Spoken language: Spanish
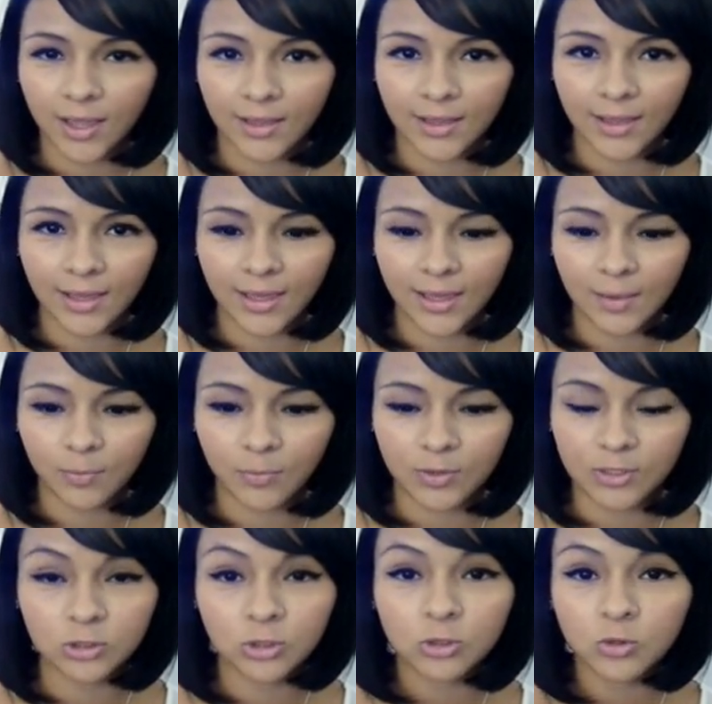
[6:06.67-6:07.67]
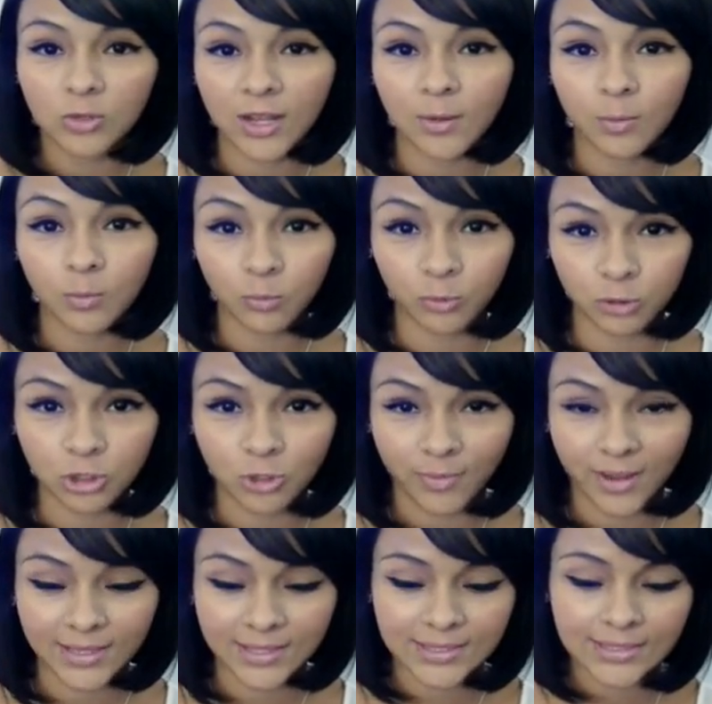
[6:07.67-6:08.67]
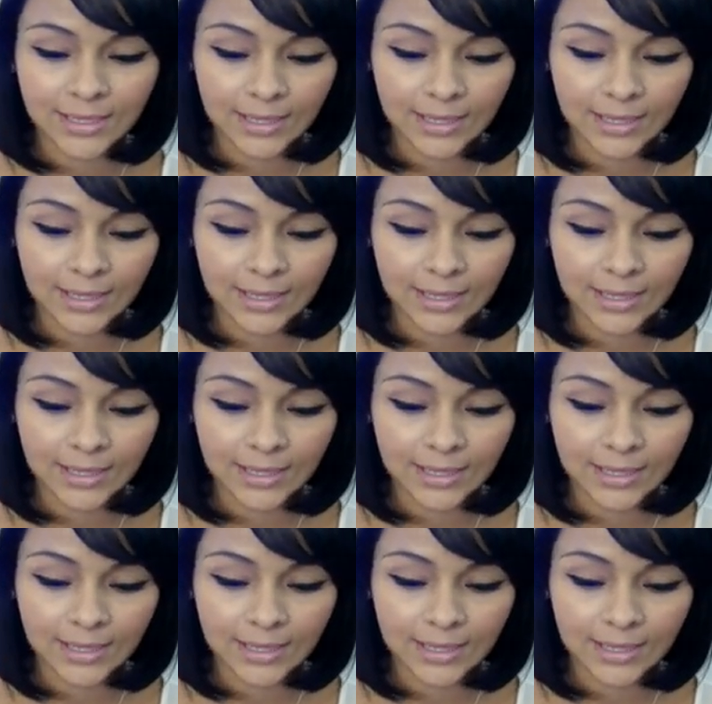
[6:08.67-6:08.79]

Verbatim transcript: quede, pues nos dure mucho más.